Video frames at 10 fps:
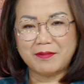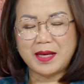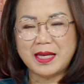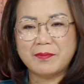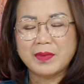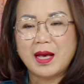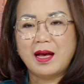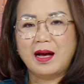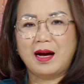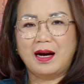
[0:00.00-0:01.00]
TV.
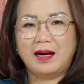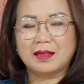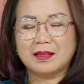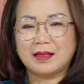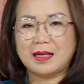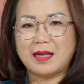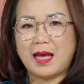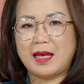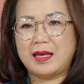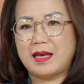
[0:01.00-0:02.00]
Cách
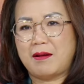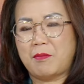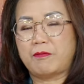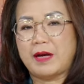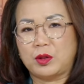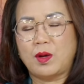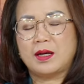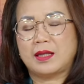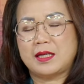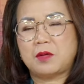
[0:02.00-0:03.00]
đây một vài
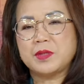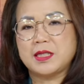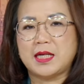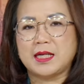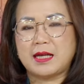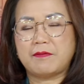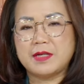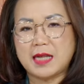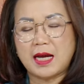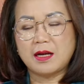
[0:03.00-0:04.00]
tuần thì trong chương trình Cà Phê
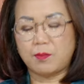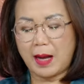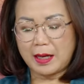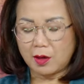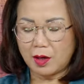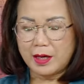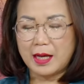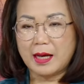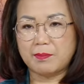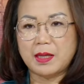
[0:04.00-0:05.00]
Sáng Ngọc Lan có đề
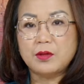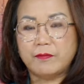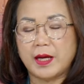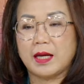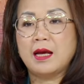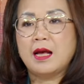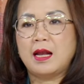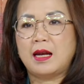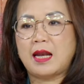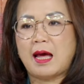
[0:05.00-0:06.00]
cập đến việc
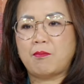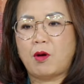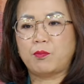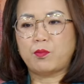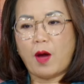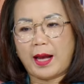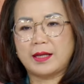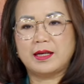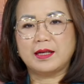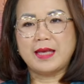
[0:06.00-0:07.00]
là một loạt
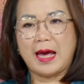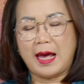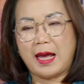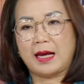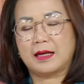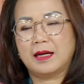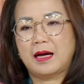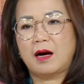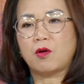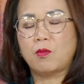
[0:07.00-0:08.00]
những nhà hàng
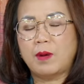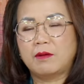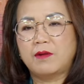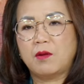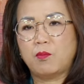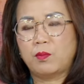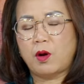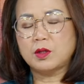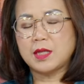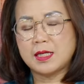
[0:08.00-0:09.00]
cũng ở vùng
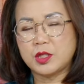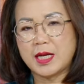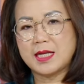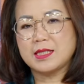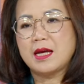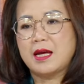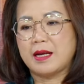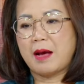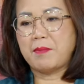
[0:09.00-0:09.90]
Los Angeles đã